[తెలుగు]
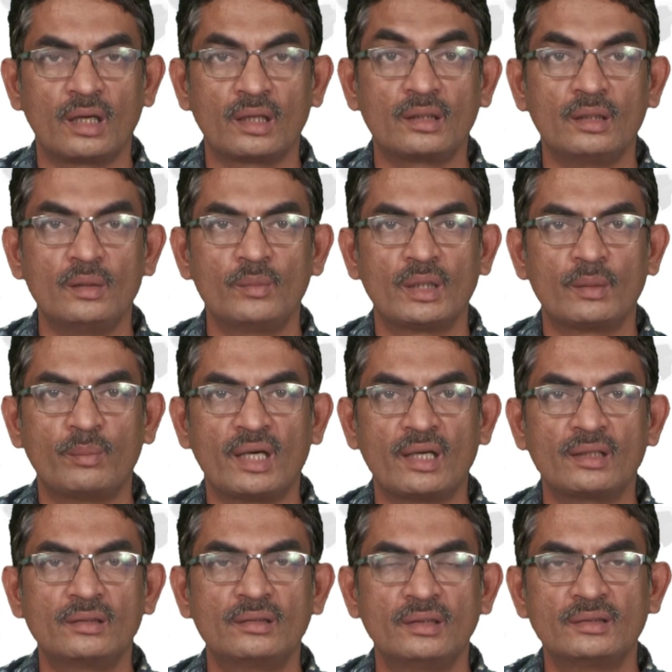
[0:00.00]
అట్లా మన
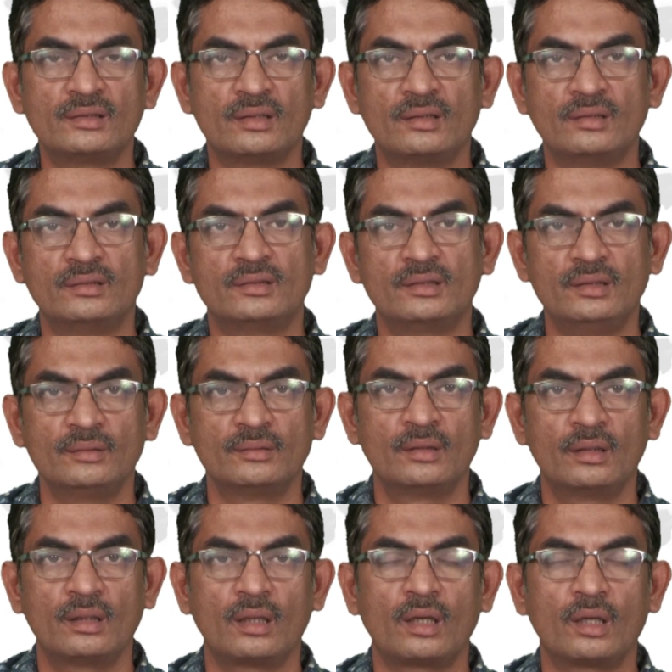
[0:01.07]
భారతదేశం నుంచి
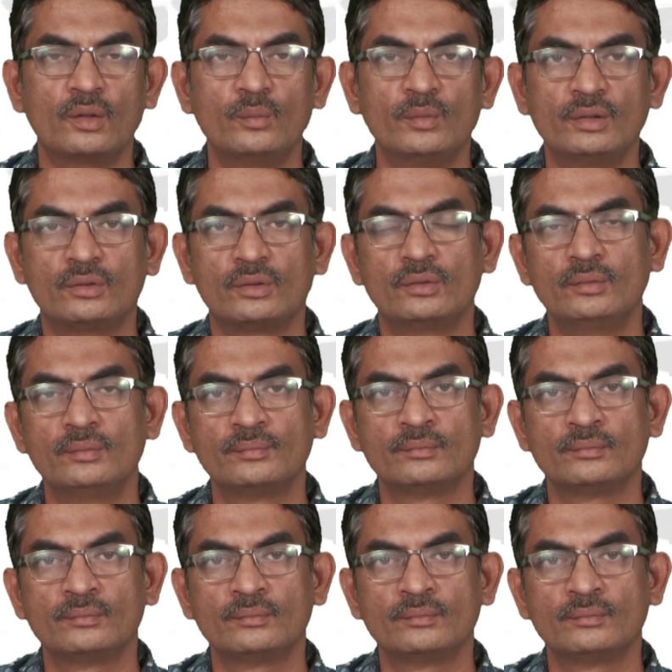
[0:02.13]
హనుమంతుడు